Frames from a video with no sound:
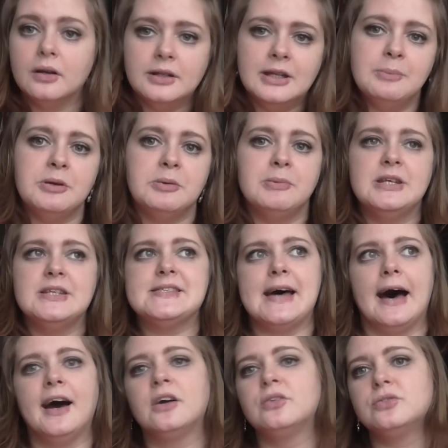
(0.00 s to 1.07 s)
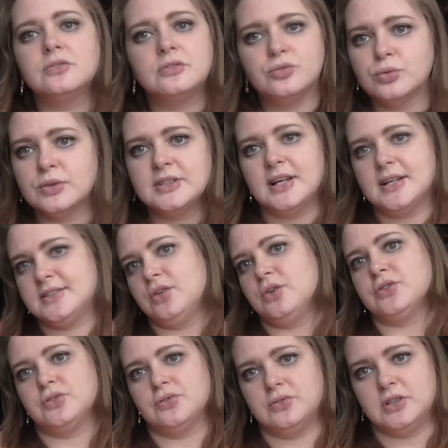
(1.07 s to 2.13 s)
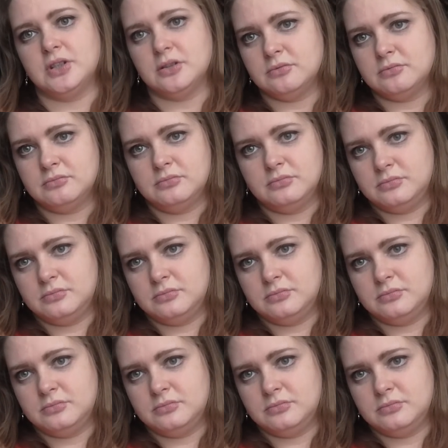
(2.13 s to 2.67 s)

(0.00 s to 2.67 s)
nehme ich mir die Sachen und tue das alles aussortieren.